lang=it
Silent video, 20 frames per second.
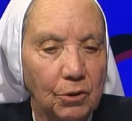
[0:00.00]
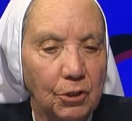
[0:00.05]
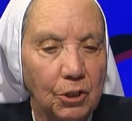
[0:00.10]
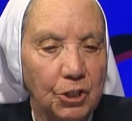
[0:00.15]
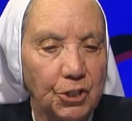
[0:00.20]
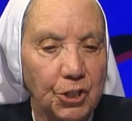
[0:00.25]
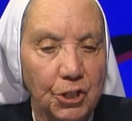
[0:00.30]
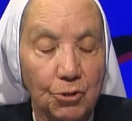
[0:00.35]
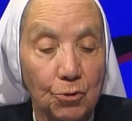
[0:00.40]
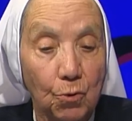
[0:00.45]
di
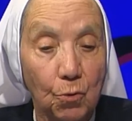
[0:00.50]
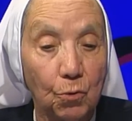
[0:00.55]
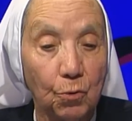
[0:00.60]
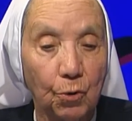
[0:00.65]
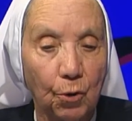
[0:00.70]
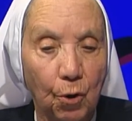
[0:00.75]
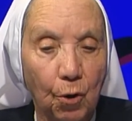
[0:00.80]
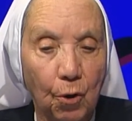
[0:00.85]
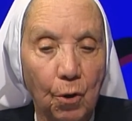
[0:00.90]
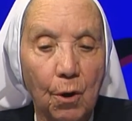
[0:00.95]

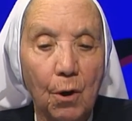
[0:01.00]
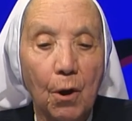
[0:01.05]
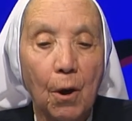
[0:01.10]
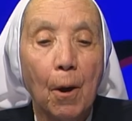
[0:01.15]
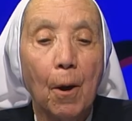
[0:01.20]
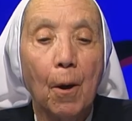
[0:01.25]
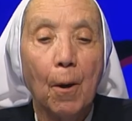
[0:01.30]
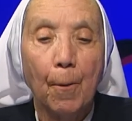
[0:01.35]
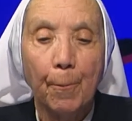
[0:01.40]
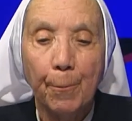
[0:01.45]
ciascuno.
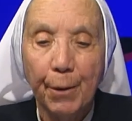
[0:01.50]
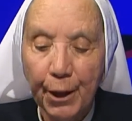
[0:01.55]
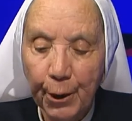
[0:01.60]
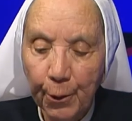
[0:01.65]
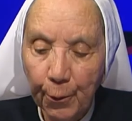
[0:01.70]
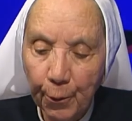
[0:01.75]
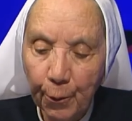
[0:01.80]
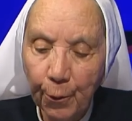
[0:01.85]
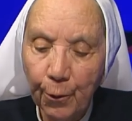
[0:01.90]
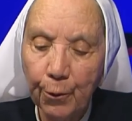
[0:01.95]

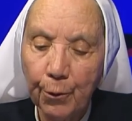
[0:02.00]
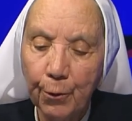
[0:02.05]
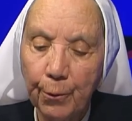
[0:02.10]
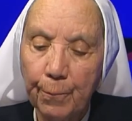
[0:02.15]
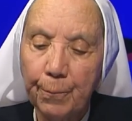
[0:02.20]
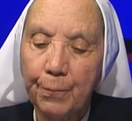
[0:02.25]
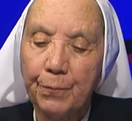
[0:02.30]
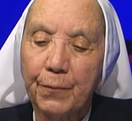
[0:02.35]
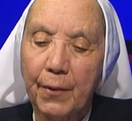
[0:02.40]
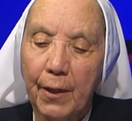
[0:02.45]
Però
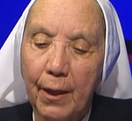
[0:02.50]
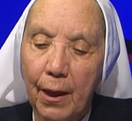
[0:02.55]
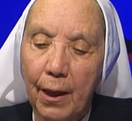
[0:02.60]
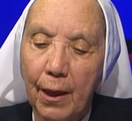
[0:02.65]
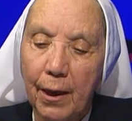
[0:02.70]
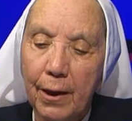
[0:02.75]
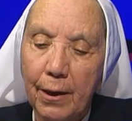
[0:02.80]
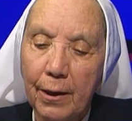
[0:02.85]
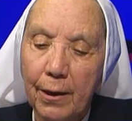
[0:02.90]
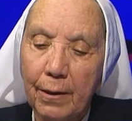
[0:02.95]

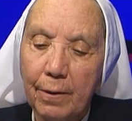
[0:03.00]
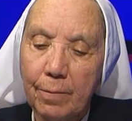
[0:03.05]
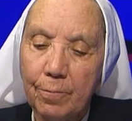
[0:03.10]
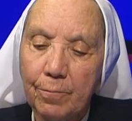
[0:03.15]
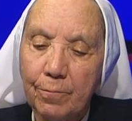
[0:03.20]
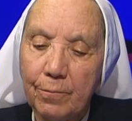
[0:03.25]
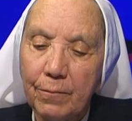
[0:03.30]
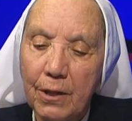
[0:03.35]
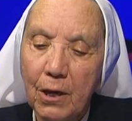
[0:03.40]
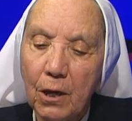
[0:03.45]
eh,
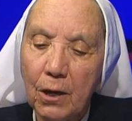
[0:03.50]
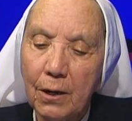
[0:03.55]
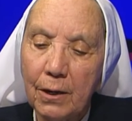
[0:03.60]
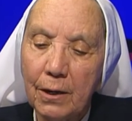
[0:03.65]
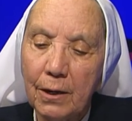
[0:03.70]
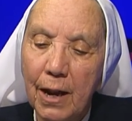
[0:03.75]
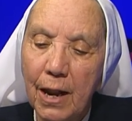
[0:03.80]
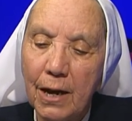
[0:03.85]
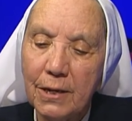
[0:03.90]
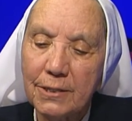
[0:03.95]

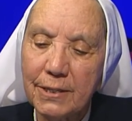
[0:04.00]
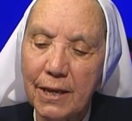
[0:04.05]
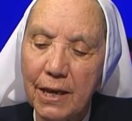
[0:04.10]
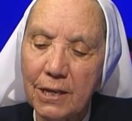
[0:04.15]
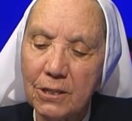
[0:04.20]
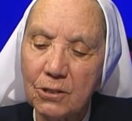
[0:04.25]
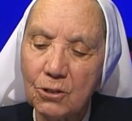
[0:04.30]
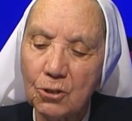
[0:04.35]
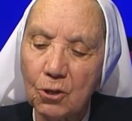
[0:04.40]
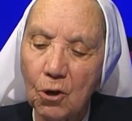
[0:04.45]
in, nel
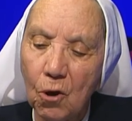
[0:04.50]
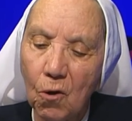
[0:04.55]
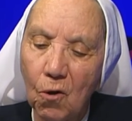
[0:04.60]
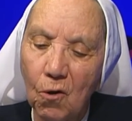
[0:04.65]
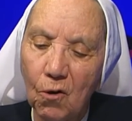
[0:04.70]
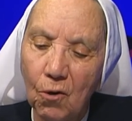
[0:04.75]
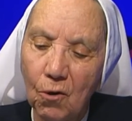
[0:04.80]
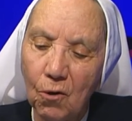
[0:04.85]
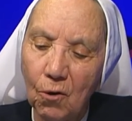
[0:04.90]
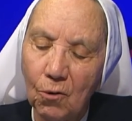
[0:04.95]

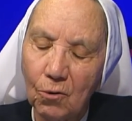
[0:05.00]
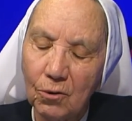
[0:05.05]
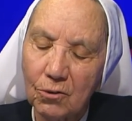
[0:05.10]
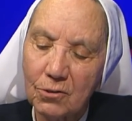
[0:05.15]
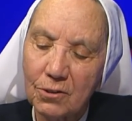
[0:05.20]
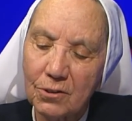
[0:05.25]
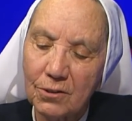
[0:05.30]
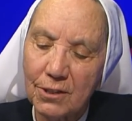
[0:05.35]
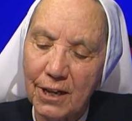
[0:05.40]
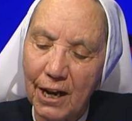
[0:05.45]
senso
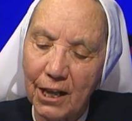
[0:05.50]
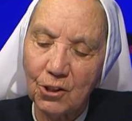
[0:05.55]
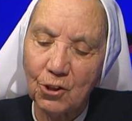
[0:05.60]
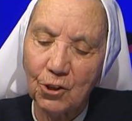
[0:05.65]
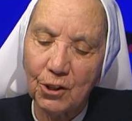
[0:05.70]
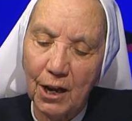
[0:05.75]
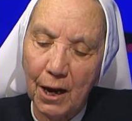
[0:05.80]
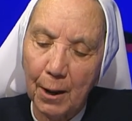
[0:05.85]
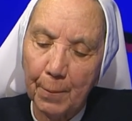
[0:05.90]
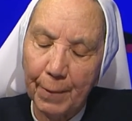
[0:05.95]
stretto
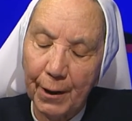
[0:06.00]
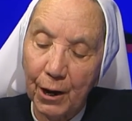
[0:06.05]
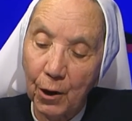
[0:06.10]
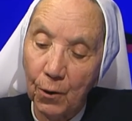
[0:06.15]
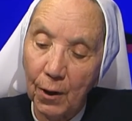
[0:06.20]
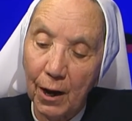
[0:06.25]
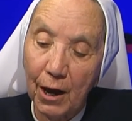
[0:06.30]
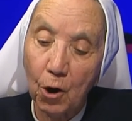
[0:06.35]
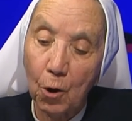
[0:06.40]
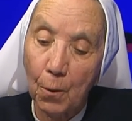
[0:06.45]
della
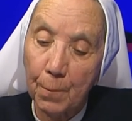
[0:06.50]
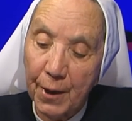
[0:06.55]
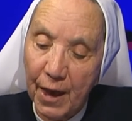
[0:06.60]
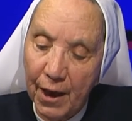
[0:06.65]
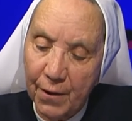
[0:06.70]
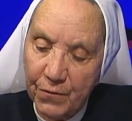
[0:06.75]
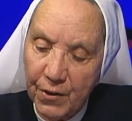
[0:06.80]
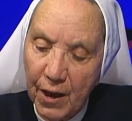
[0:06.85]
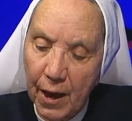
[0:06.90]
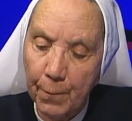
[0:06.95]
parola, come
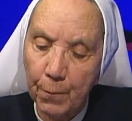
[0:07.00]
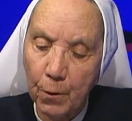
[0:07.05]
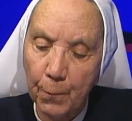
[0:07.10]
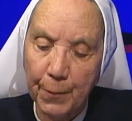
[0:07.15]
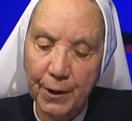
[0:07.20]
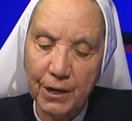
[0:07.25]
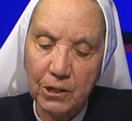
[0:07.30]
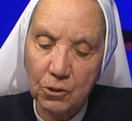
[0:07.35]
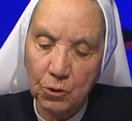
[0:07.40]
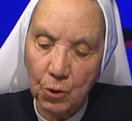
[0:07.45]
abbiamo
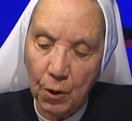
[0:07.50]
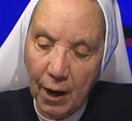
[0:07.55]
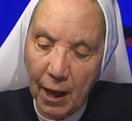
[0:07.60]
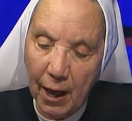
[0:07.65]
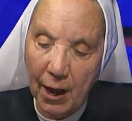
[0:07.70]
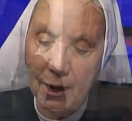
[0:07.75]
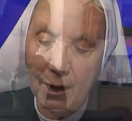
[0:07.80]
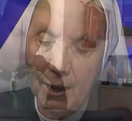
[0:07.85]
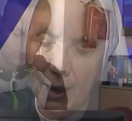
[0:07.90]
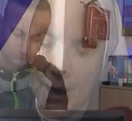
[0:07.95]
personale